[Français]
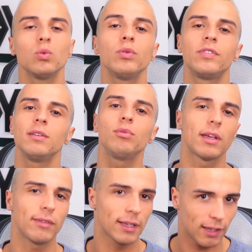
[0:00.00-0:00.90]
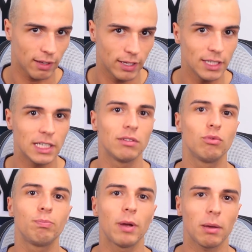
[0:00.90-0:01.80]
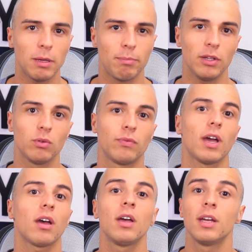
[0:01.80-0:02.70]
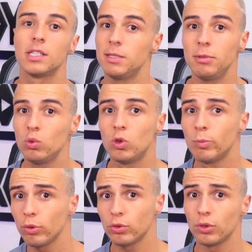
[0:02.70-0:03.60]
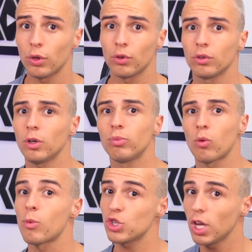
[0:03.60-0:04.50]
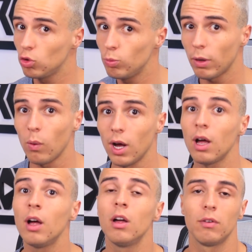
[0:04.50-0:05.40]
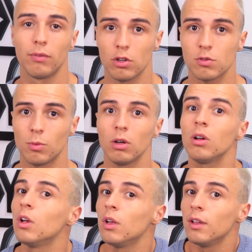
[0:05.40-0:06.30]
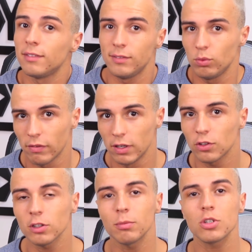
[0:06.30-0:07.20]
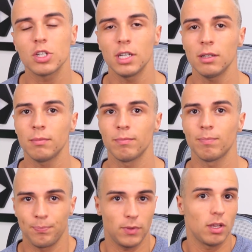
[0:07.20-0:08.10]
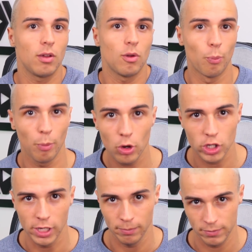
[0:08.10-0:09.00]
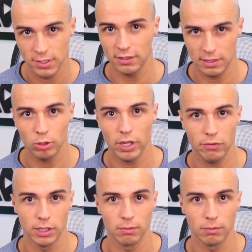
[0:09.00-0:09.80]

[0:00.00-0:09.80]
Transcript: ou si vous avez un travail qui ne vous permet pas de faire 10 minutes de pause de temps en temps pour manger un tupperware. Franchement, si vous avez le temps de manger, mangez. Ça, c'est mon avis.